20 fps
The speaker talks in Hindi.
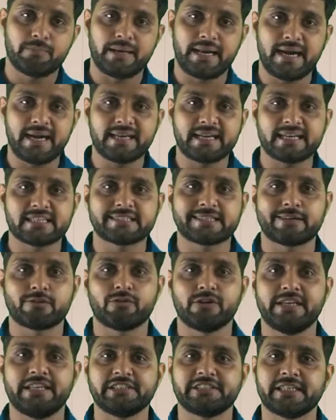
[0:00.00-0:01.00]
जो ब्लड का
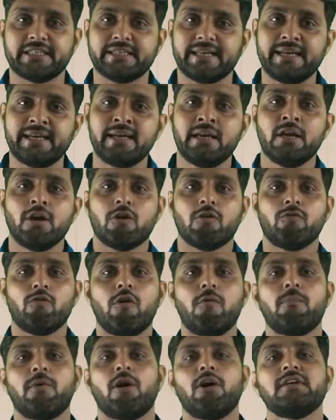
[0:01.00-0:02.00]
सर्कुलेशन है
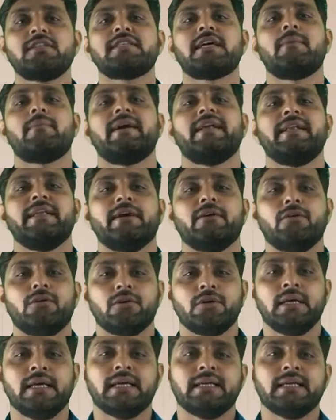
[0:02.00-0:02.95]
वो बहुत सामान्य हो